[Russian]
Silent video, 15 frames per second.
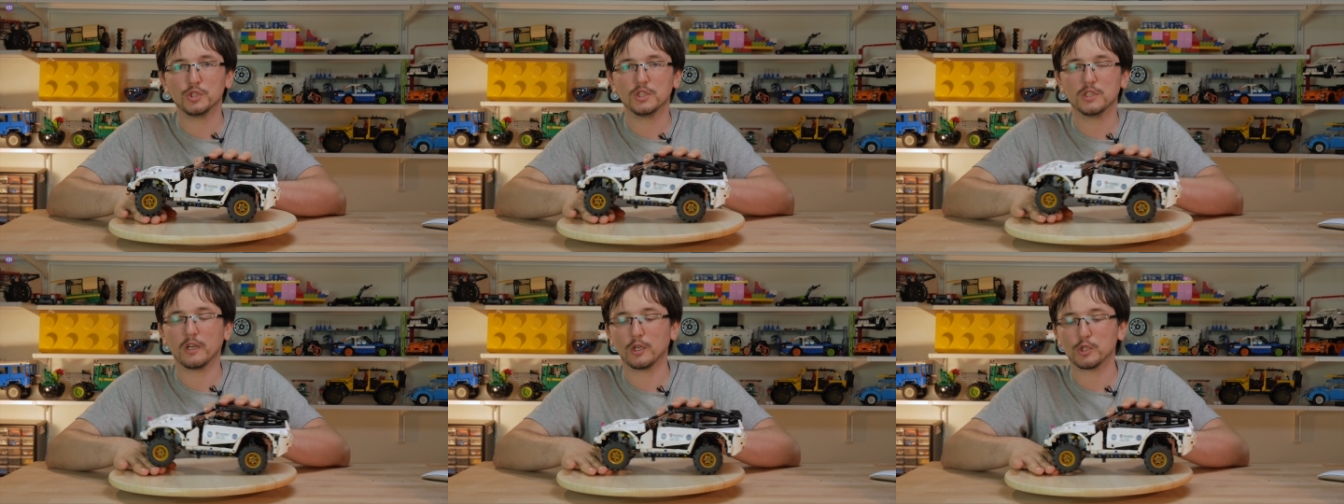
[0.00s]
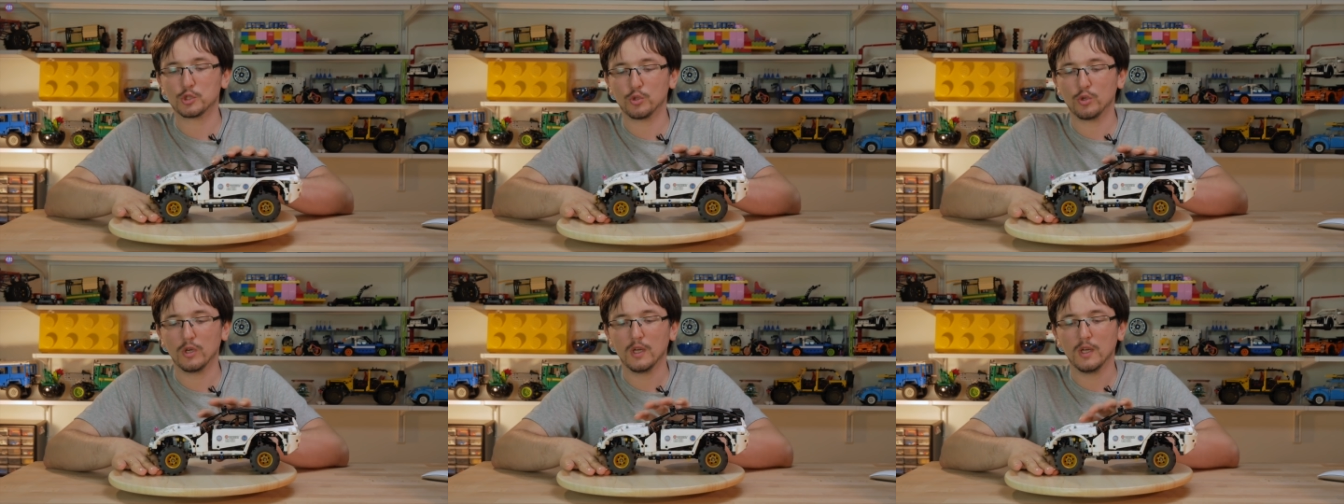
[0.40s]
очень
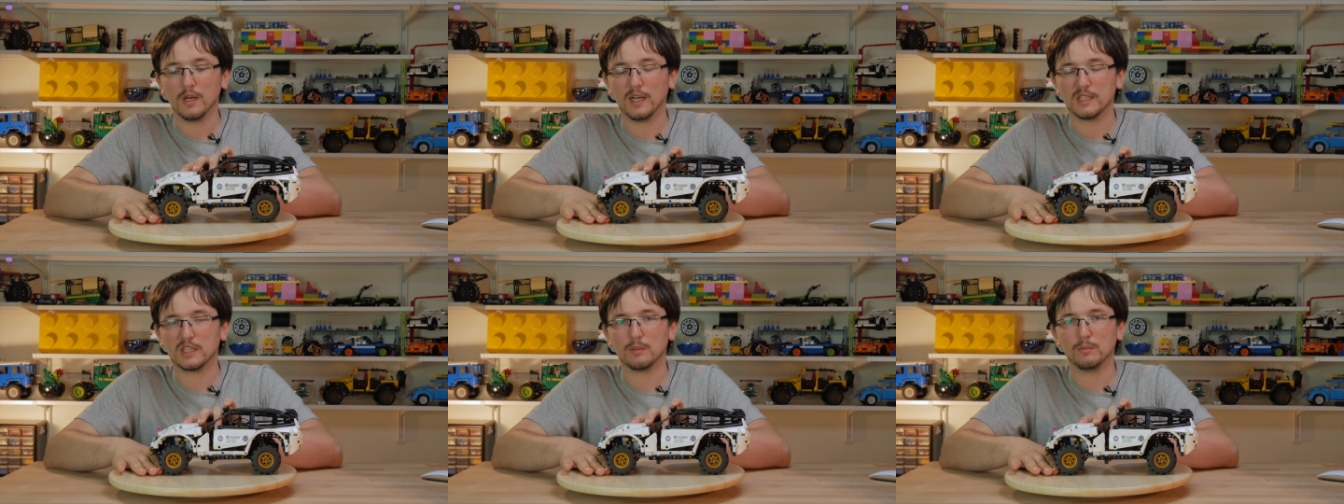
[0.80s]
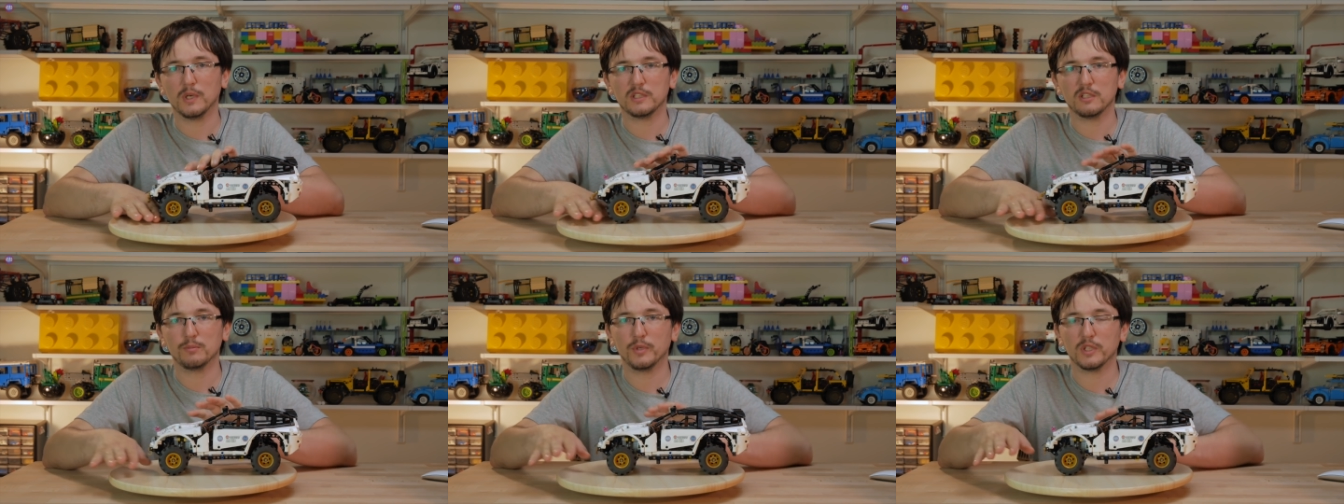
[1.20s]
хорошо
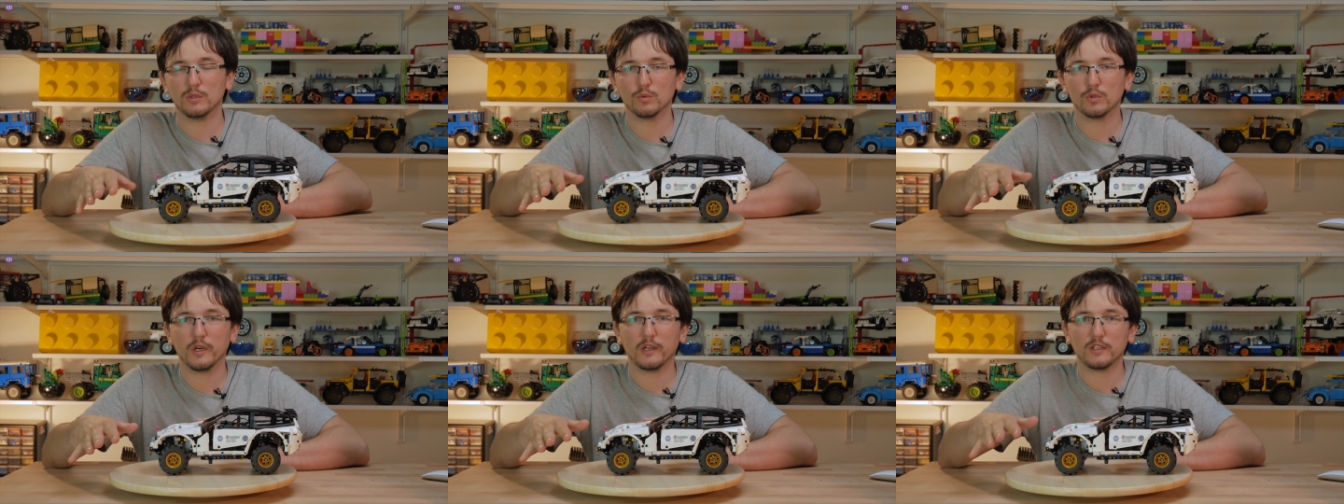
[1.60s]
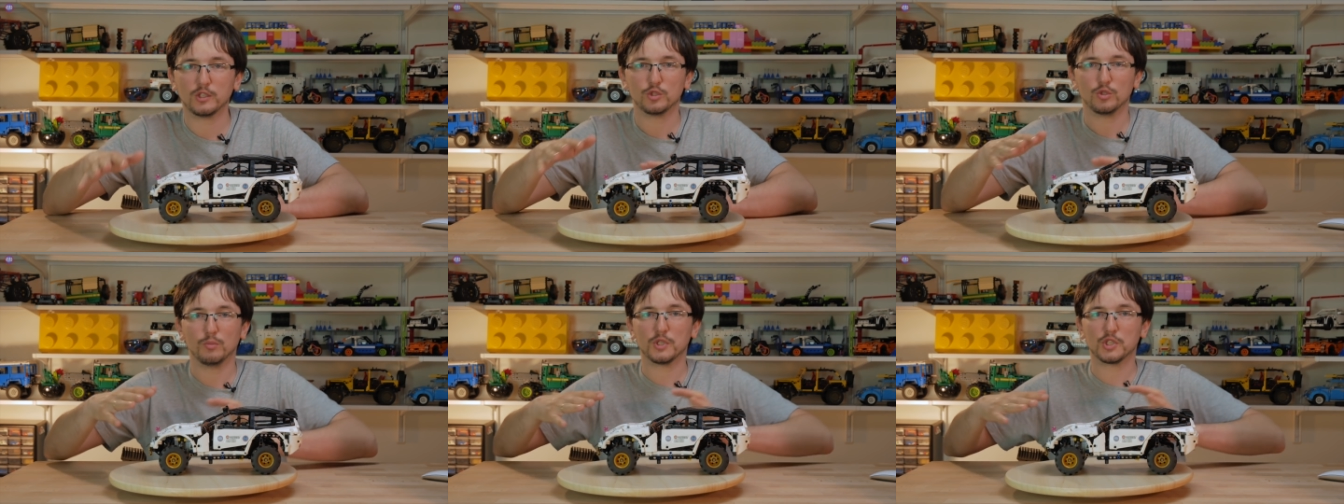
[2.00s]
отрабатывает. Поэтому
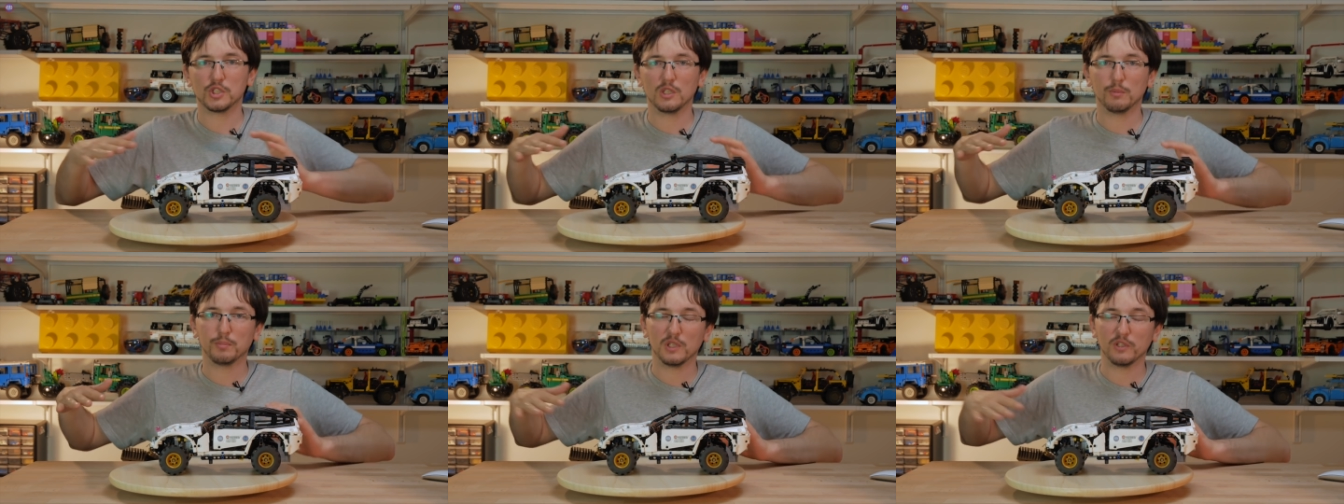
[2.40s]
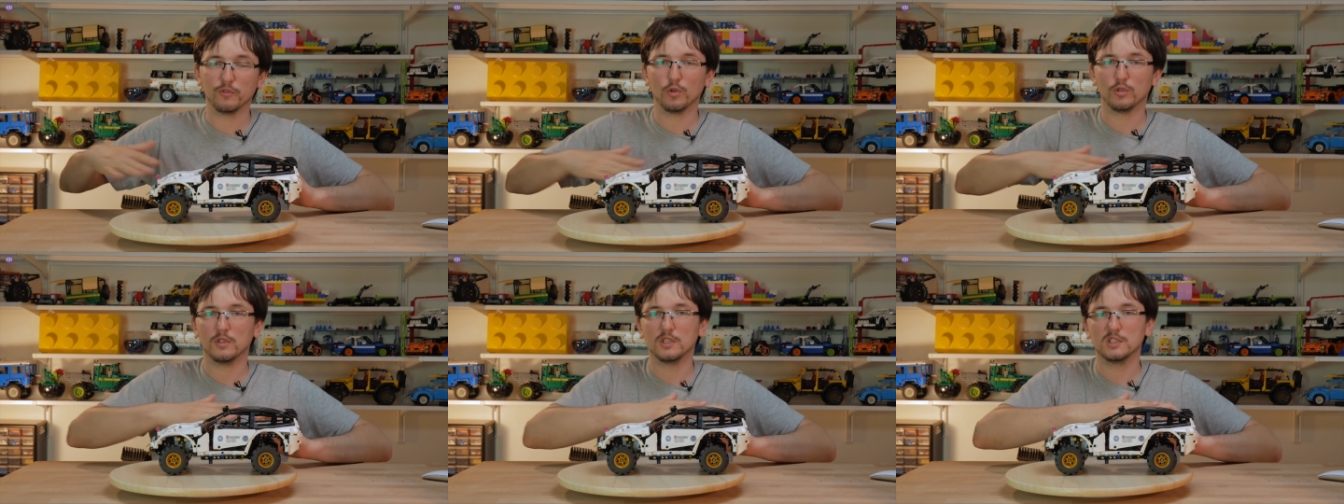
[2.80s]
карты, что машина
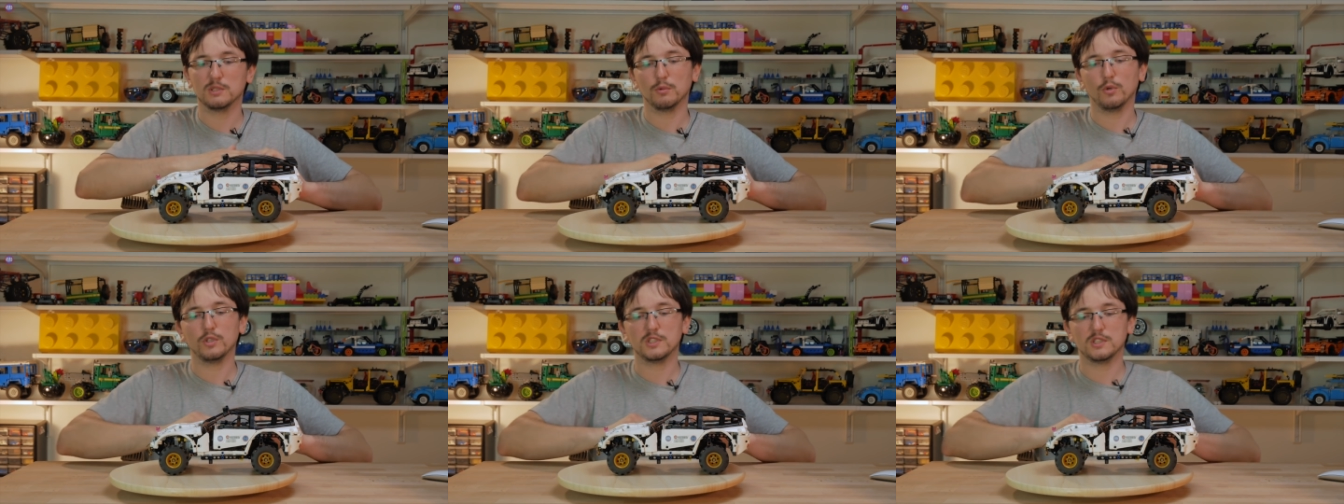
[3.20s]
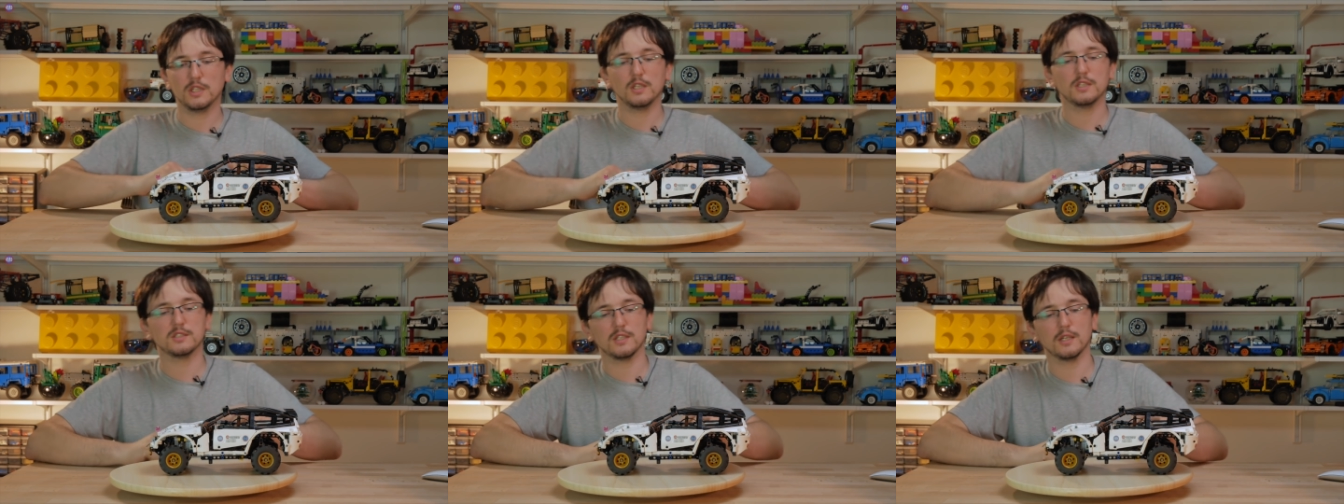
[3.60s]
плывет над землей,
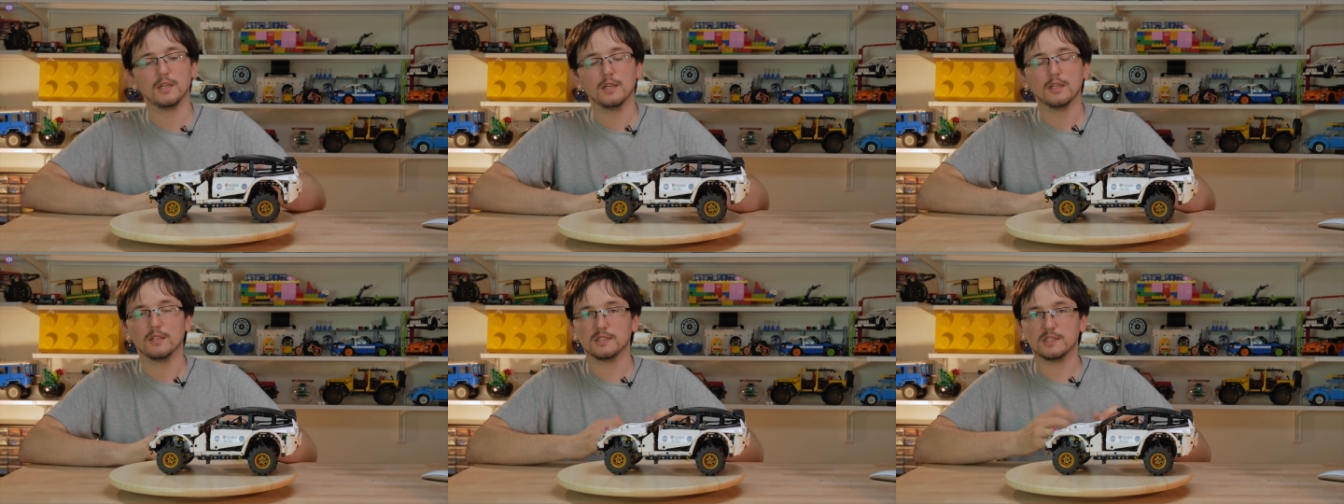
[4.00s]
стелится.